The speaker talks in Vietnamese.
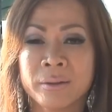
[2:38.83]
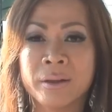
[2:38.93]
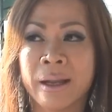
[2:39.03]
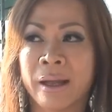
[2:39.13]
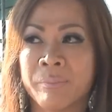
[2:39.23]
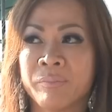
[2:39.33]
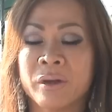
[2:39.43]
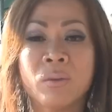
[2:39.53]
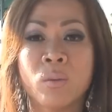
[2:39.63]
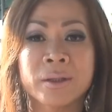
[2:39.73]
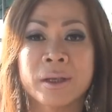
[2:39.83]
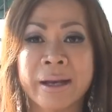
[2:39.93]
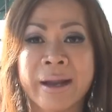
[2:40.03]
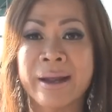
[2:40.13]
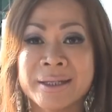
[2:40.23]
tức là quốc tịch
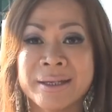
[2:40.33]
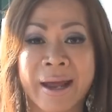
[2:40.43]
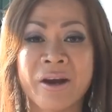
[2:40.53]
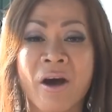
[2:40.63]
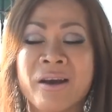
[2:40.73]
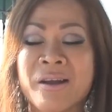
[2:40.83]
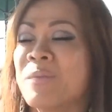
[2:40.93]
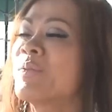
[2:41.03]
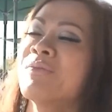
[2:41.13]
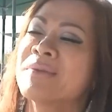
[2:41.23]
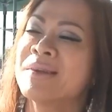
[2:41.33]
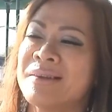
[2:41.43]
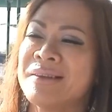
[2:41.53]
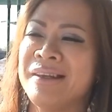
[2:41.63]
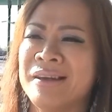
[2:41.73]
canada sinh đẻ đó đó
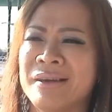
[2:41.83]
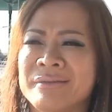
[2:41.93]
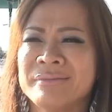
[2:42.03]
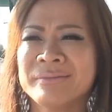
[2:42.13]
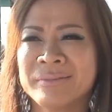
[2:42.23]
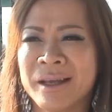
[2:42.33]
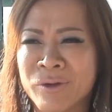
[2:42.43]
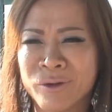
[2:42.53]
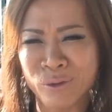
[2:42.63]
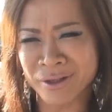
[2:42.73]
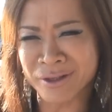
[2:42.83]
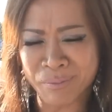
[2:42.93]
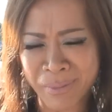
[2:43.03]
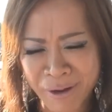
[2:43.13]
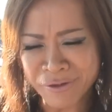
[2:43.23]
thì uh, em nói của sao
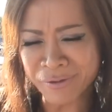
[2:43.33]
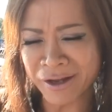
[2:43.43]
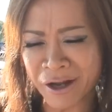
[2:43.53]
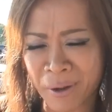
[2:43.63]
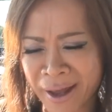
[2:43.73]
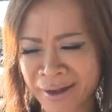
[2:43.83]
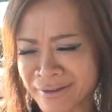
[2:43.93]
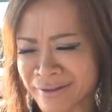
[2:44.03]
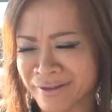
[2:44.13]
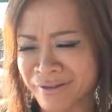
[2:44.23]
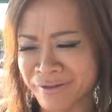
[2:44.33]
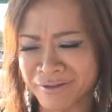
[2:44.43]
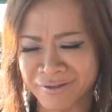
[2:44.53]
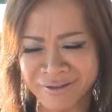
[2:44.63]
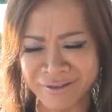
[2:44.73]
bao nhiêu cái comment
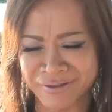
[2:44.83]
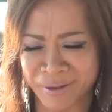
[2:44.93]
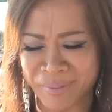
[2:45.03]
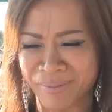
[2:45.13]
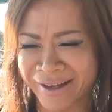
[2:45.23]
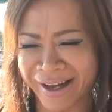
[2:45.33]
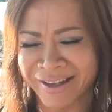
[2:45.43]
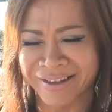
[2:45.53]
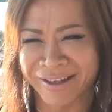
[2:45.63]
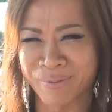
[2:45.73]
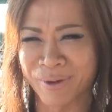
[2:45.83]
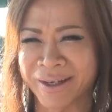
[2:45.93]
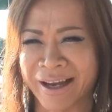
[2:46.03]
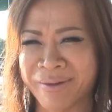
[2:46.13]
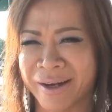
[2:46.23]
tầm lâm hết thì có một
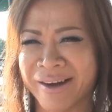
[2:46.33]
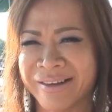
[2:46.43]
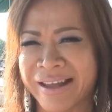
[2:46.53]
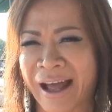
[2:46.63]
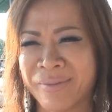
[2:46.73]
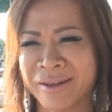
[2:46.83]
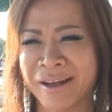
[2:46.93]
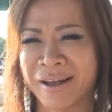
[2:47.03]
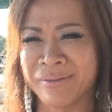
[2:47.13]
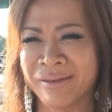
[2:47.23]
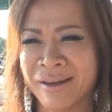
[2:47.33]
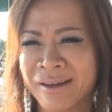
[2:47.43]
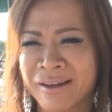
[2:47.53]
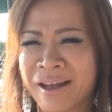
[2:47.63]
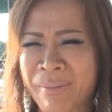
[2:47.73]
mình anh mà đơn giản mà những cái
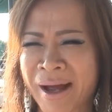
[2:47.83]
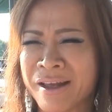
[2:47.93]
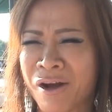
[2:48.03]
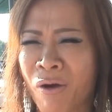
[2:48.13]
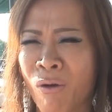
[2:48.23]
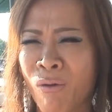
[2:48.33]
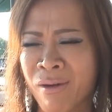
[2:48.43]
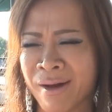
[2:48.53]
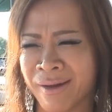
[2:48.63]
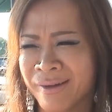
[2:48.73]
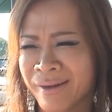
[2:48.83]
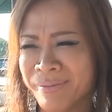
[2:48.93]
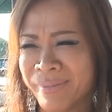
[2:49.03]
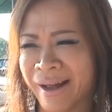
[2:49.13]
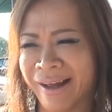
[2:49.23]
những cái mặt hiền khô à. mà
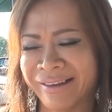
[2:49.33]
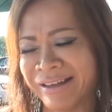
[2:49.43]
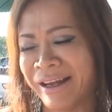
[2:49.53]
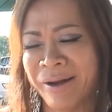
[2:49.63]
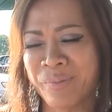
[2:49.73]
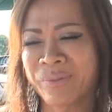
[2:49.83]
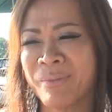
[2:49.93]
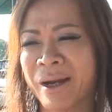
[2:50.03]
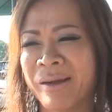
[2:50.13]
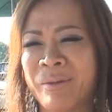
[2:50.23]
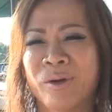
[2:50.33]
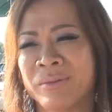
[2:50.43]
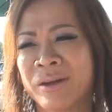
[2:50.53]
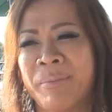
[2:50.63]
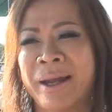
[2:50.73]
mà dễ yeah. cái bắt là em
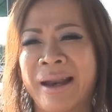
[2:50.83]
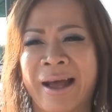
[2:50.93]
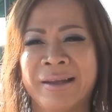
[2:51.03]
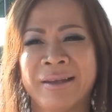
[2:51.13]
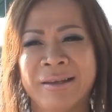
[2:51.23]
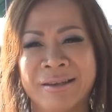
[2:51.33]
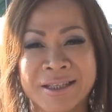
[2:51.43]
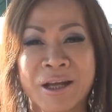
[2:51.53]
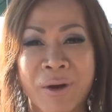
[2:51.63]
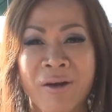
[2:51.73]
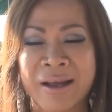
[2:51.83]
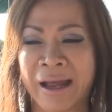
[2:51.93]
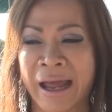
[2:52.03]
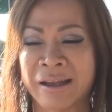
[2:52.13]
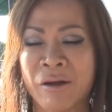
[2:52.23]
cũng comment lại thì sau đó
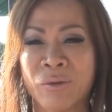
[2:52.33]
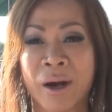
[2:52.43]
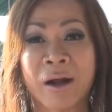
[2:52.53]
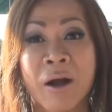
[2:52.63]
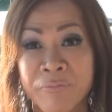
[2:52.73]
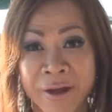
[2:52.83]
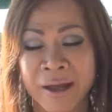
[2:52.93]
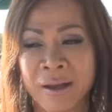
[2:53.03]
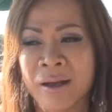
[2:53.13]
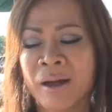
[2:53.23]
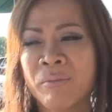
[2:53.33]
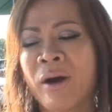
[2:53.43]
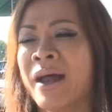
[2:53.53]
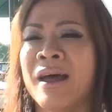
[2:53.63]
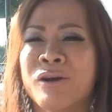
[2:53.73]
là hẹn nhau ra cà phê
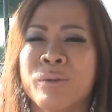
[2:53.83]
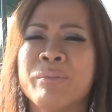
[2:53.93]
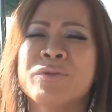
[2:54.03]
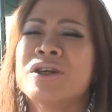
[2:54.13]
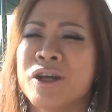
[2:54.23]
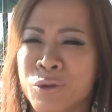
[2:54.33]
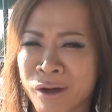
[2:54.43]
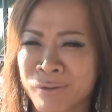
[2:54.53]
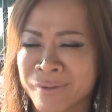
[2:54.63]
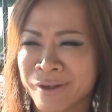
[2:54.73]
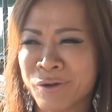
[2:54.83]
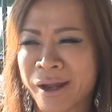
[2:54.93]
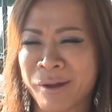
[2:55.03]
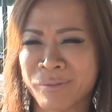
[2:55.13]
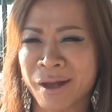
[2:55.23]
một hai lần lúc đó em chưa yêu đâu lúc
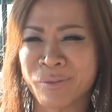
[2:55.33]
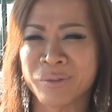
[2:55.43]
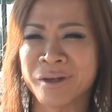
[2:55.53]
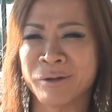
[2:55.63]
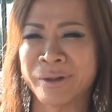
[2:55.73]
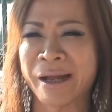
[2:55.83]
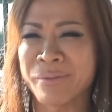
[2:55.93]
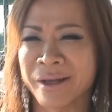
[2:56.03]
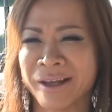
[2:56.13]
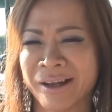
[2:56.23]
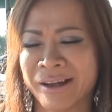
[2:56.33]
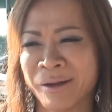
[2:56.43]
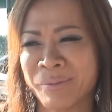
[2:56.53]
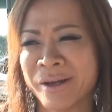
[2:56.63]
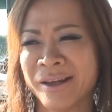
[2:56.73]
đó em em cũng chưa yêu thấy ông hiền
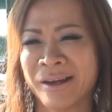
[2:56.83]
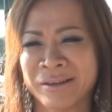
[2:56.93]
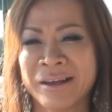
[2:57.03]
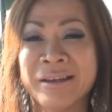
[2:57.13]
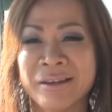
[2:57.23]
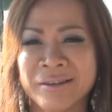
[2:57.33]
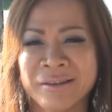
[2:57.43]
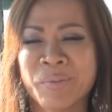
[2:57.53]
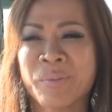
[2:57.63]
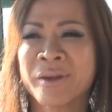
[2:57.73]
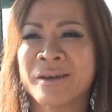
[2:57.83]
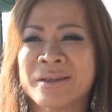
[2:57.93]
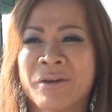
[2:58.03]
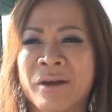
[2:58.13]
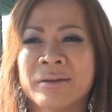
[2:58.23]
ông hiền thấy dễ thương rồi
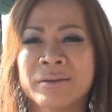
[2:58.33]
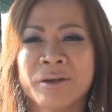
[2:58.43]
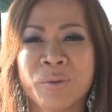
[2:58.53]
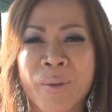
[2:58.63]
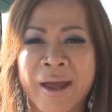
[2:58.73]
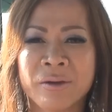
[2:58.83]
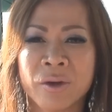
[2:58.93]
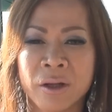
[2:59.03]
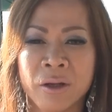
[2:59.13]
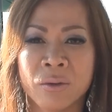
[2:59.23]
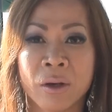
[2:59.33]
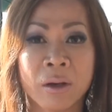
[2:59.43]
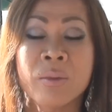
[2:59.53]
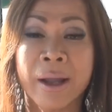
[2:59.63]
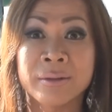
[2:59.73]
sau đó từ từ quen rồi yêu rồi
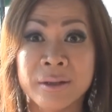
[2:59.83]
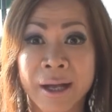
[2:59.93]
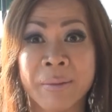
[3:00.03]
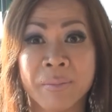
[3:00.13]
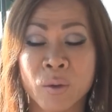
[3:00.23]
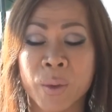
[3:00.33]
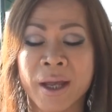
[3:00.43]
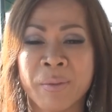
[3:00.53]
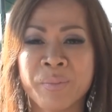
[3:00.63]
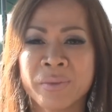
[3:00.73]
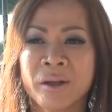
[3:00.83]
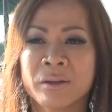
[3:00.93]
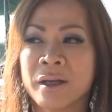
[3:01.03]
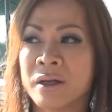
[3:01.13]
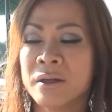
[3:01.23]
lúc đó anh thương em quý em
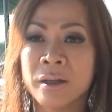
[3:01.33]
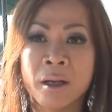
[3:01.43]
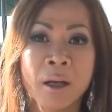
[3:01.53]
thì cưới